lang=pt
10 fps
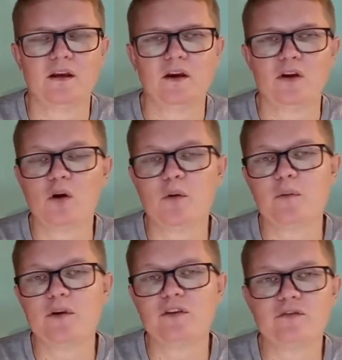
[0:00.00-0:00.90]

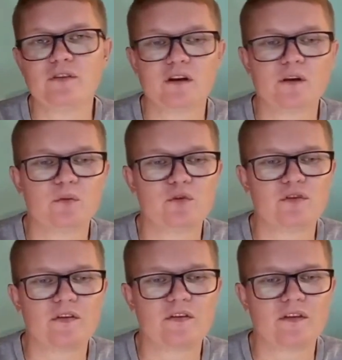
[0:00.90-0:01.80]
Normalmente falamos
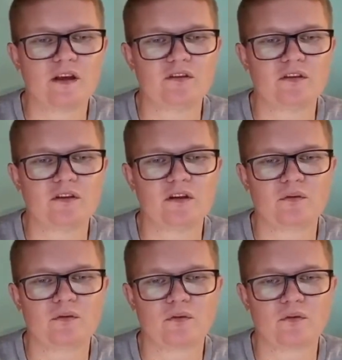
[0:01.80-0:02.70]
de sete
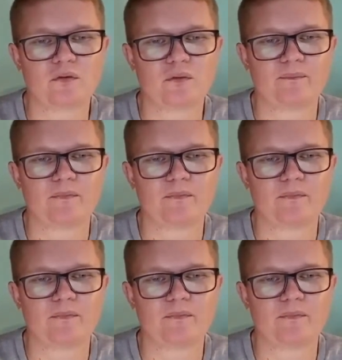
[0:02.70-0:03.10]
dons.